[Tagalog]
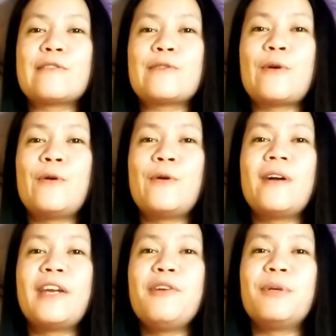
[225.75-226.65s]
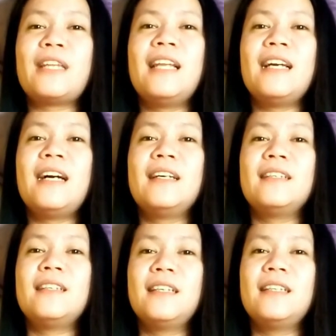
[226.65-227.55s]
So, ngayon po
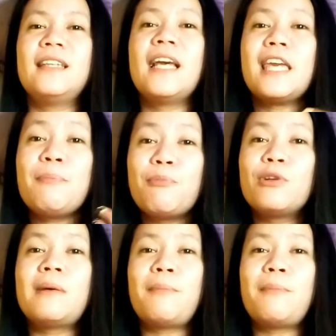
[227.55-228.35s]
talagang nag-ipon